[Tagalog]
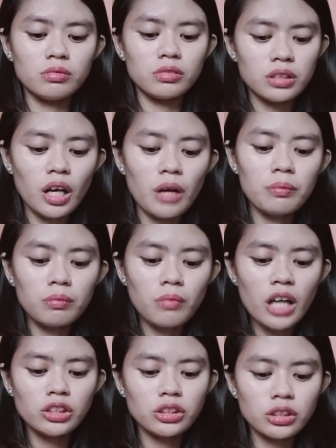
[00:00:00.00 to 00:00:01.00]
some
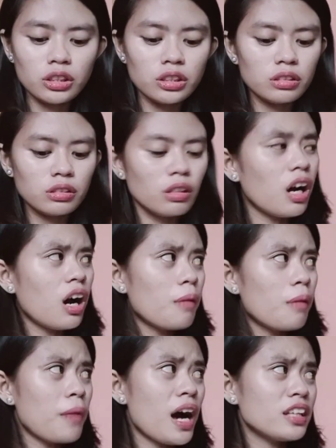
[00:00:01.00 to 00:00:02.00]
bashers
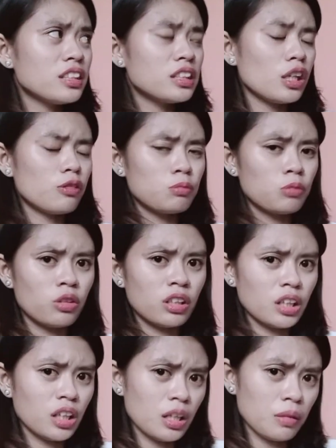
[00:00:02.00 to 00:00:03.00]
past if
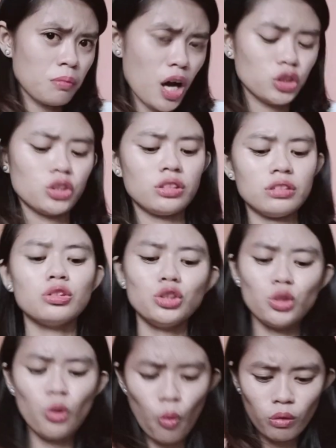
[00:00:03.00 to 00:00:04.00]
maragdagan bashers.
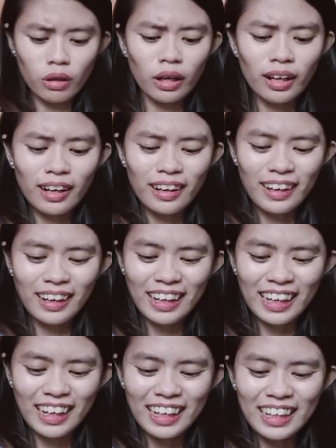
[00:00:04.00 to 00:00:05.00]
Joke.
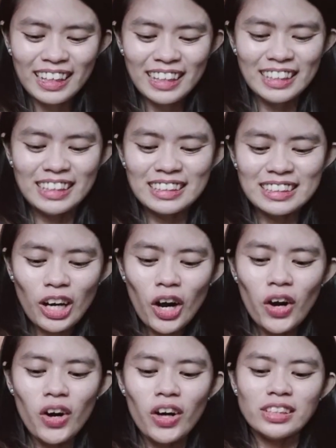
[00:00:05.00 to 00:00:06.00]
So,
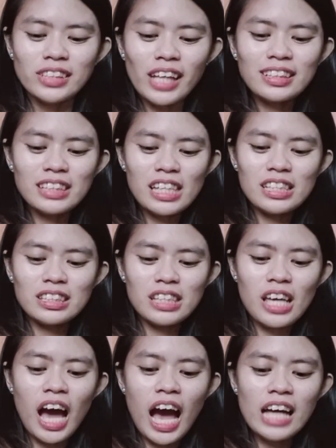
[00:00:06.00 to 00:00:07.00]
next is si
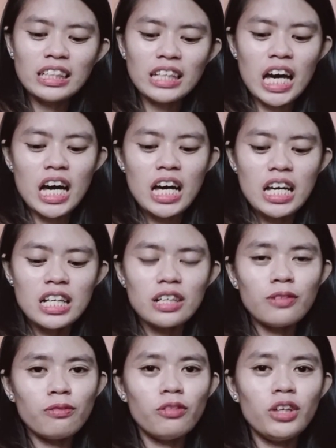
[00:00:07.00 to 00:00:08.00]
Hannah,
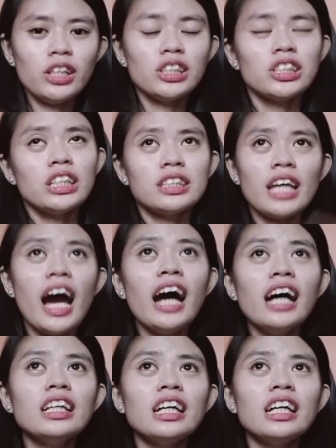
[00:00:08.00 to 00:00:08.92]
which, si Hannah